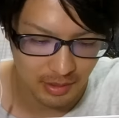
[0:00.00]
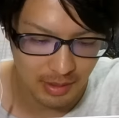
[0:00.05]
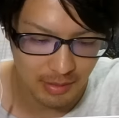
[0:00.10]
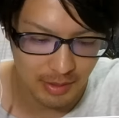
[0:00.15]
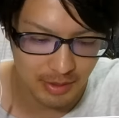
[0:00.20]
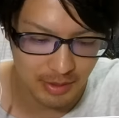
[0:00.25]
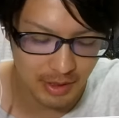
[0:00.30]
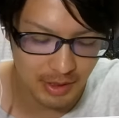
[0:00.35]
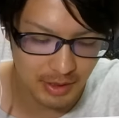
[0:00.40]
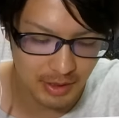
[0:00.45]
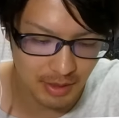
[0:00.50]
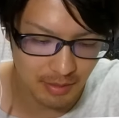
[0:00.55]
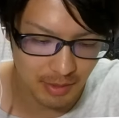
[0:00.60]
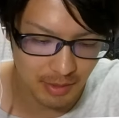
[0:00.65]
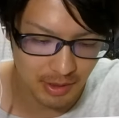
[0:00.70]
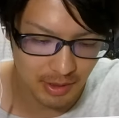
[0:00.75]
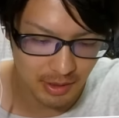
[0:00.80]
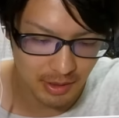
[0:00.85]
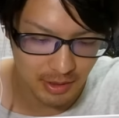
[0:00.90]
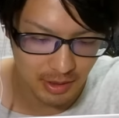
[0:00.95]
あ、マイタン来た、
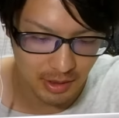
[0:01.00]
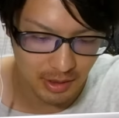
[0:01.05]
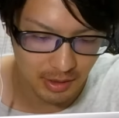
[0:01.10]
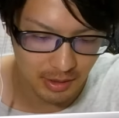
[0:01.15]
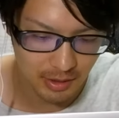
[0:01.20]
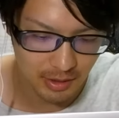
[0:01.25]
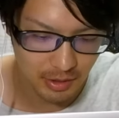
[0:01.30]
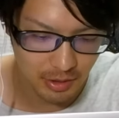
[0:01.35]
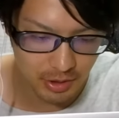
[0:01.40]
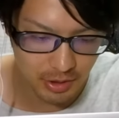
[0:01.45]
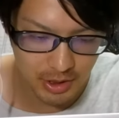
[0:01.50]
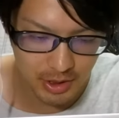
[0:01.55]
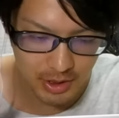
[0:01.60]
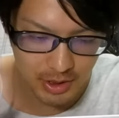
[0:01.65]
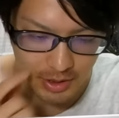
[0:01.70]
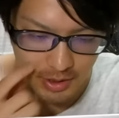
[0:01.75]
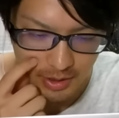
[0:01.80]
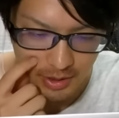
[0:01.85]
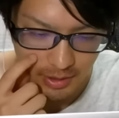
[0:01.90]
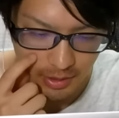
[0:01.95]
マイタン来た。よ
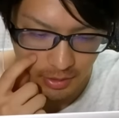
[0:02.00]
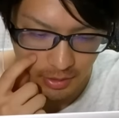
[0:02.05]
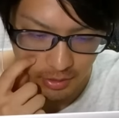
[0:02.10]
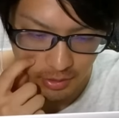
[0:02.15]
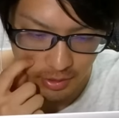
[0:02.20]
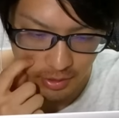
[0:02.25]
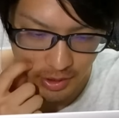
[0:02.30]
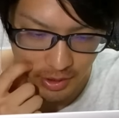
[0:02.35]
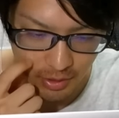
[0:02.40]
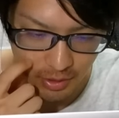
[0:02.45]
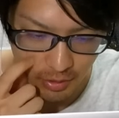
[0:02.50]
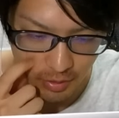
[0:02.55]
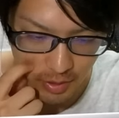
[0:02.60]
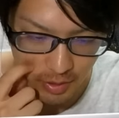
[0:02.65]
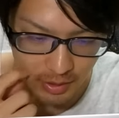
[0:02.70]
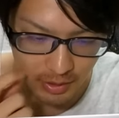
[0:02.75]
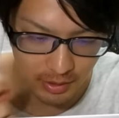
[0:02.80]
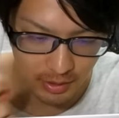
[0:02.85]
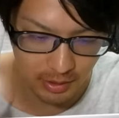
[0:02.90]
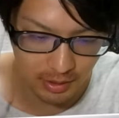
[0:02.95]
し !1 個終
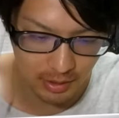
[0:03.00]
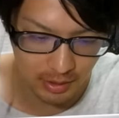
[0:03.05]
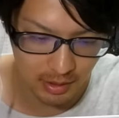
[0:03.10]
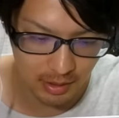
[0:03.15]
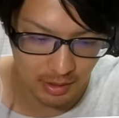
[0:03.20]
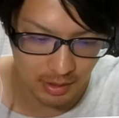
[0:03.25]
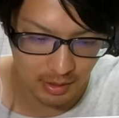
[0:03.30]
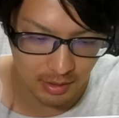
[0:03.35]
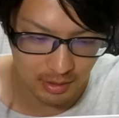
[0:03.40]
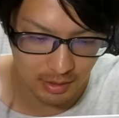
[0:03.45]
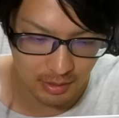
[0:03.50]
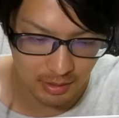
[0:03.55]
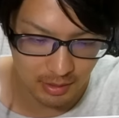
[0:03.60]
わったから、